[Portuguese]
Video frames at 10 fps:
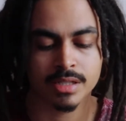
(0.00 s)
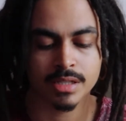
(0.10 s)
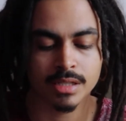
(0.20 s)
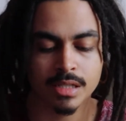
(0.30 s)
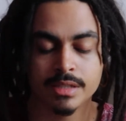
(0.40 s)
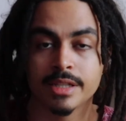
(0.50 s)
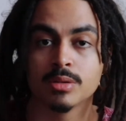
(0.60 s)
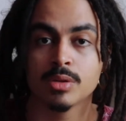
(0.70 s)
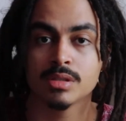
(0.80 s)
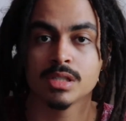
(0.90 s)
Que ele tem
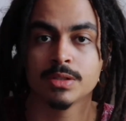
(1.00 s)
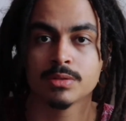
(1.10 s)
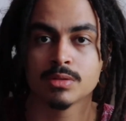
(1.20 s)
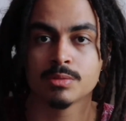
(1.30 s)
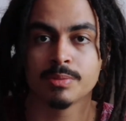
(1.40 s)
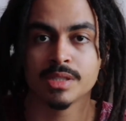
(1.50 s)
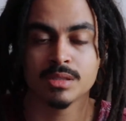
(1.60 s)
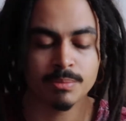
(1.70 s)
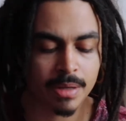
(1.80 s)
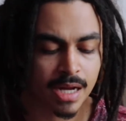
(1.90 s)
dois livros
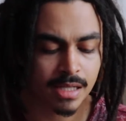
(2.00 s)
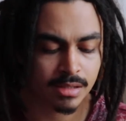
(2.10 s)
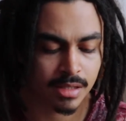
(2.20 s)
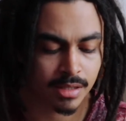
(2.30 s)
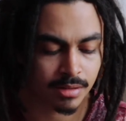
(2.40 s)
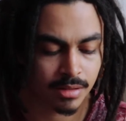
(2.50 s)
principais, né?